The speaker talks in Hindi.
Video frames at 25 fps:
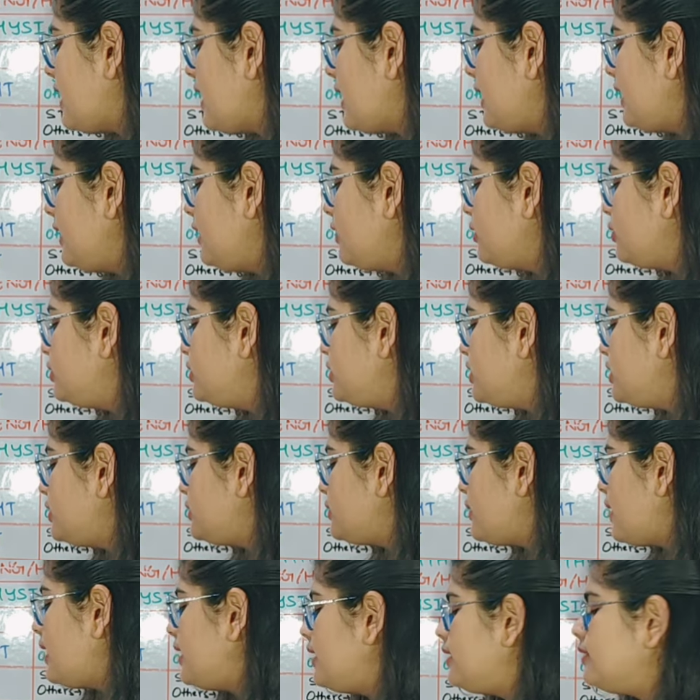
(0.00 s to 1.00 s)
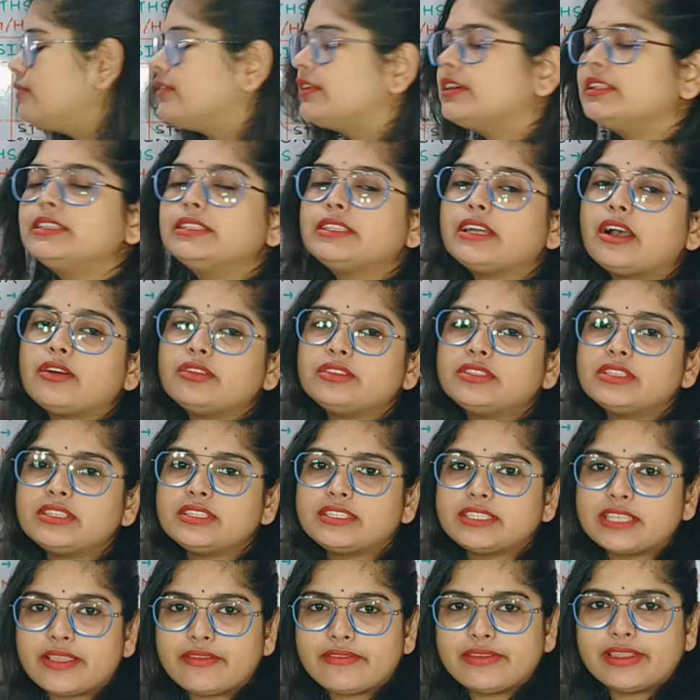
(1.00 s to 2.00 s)
स्टार्टिंग होती है ट्वेंटी वन
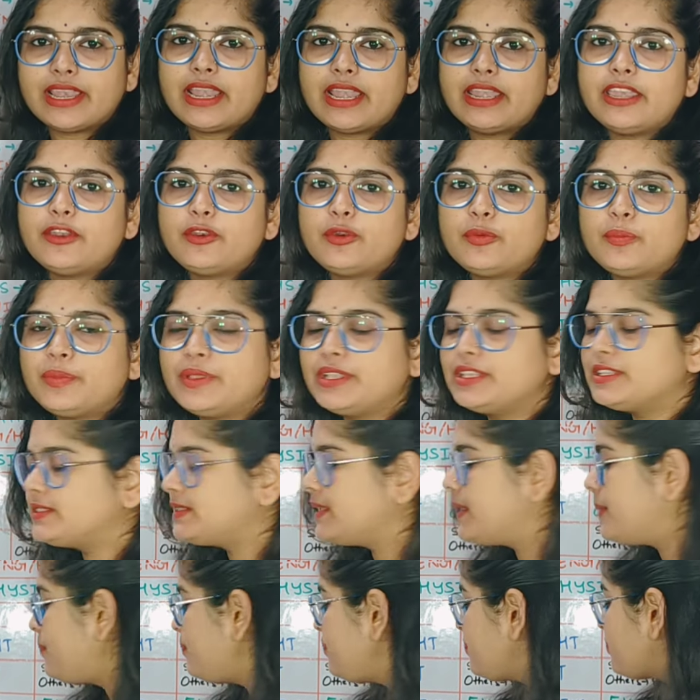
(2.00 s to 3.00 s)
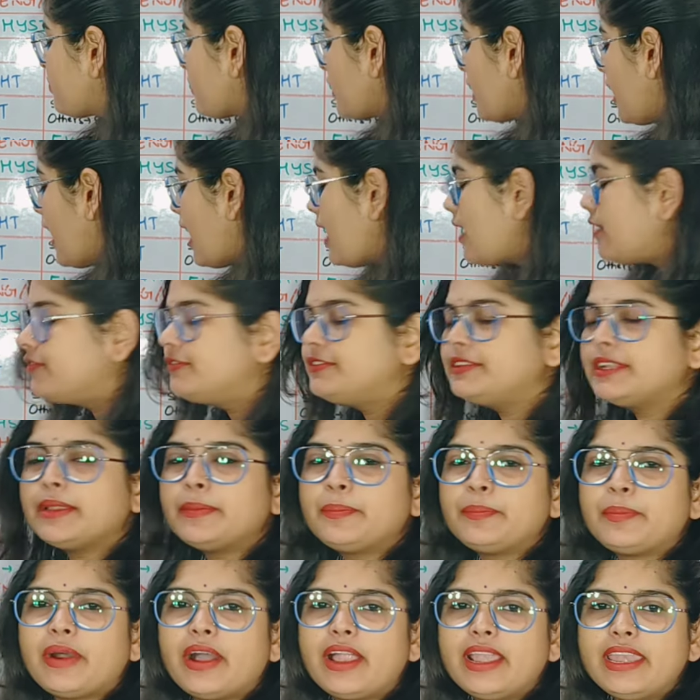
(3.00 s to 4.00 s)
थाउजेंड सेवन हंड्रेड रुपीज से
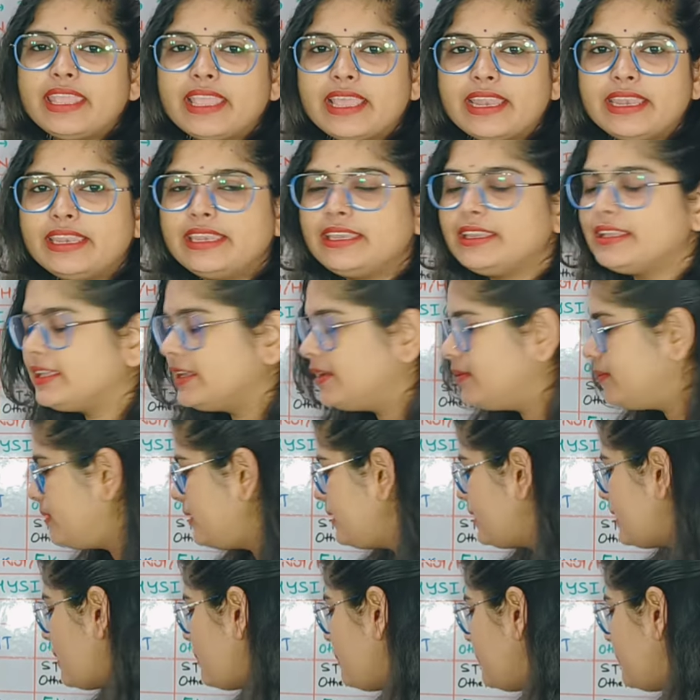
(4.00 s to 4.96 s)
आफ्टर पर ईयर इंक्रीमेंट